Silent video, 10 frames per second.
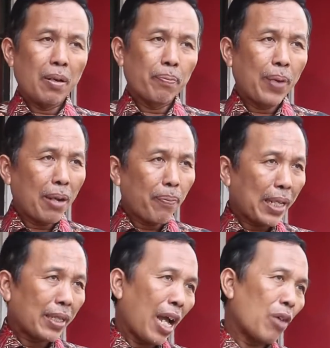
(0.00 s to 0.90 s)
Bapak
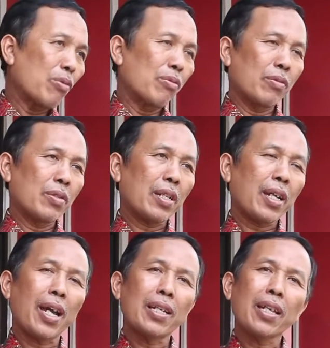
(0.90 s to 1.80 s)
tahu
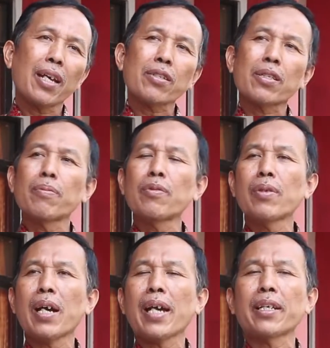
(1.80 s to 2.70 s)
kalian semua